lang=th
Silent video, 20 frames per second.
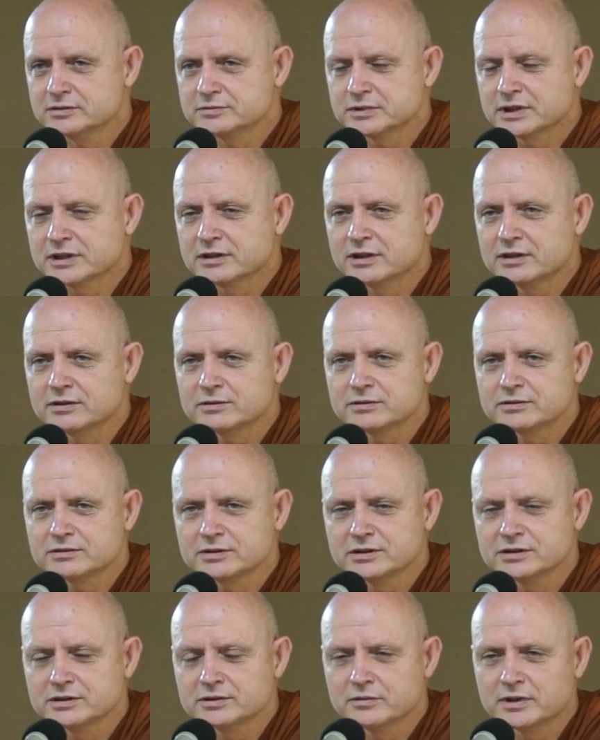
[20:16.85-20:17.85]
นั้นเราก็
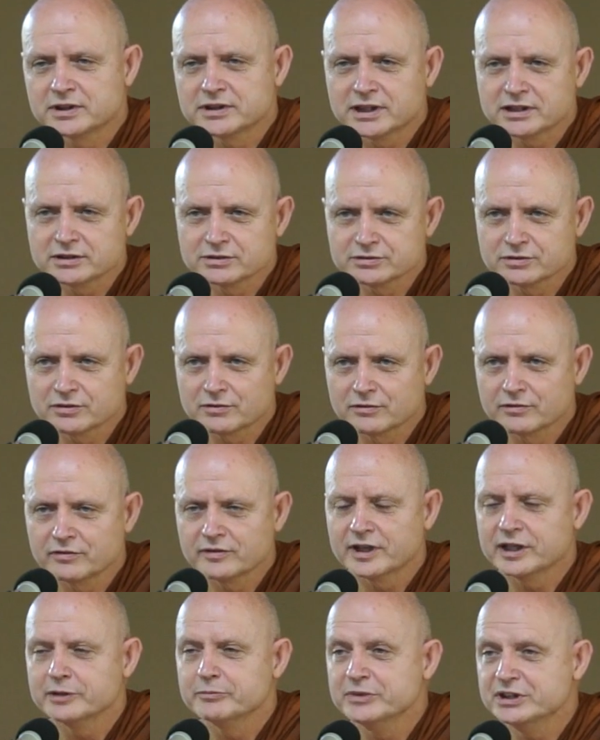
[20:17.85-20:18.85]
ถือว่าทั้งสอง
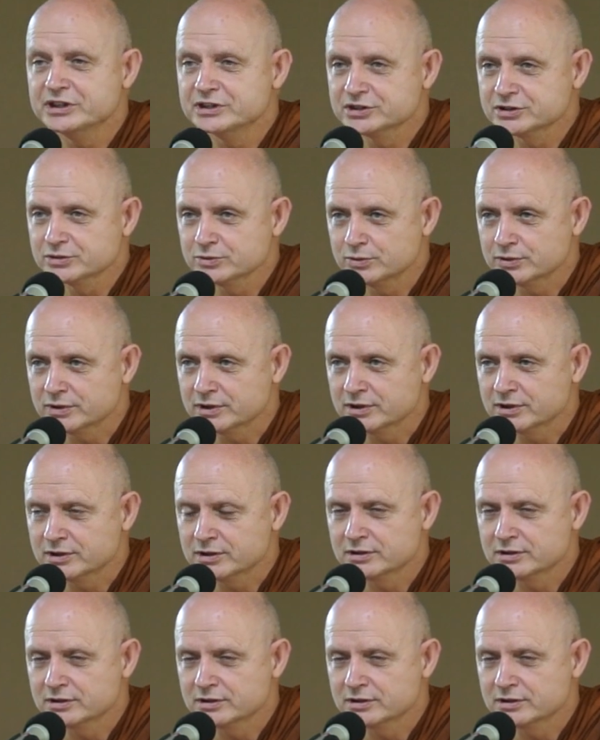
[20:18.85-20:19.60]
ฝ่ายมีส่วน